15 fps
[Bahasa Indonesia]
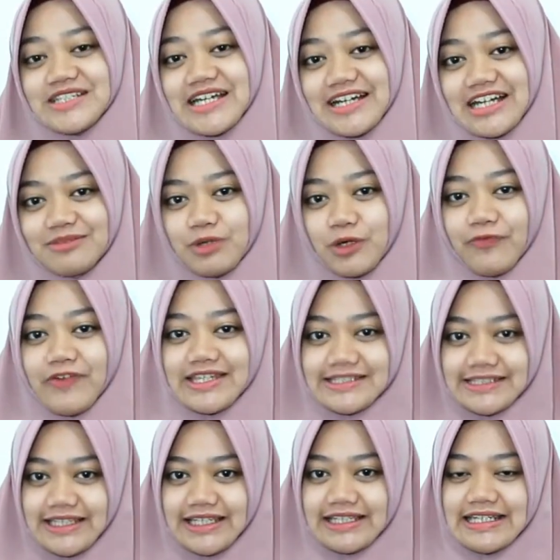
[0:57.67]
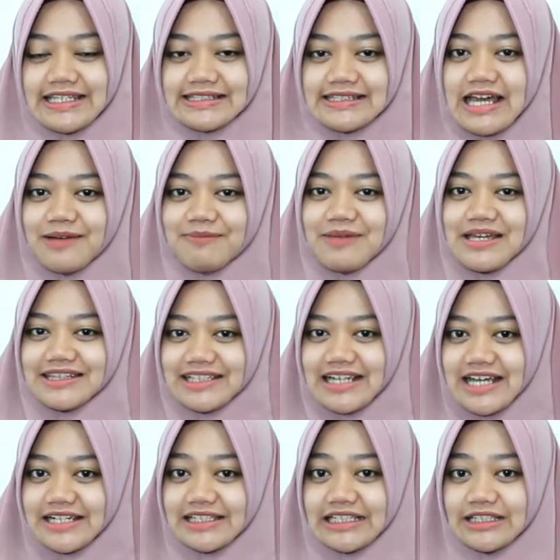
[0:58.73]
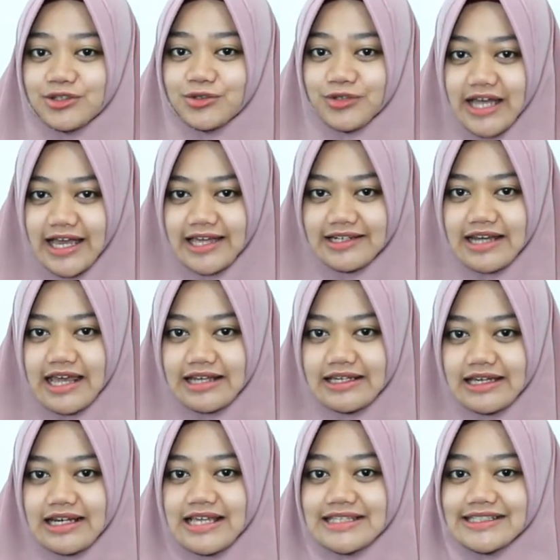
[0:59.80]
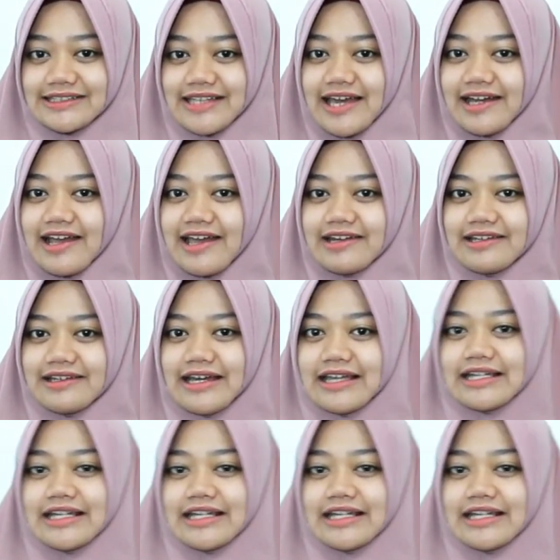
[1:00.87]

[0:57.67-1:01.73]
zakat profesi, nishab yang telah ditentukan adalah setara dengan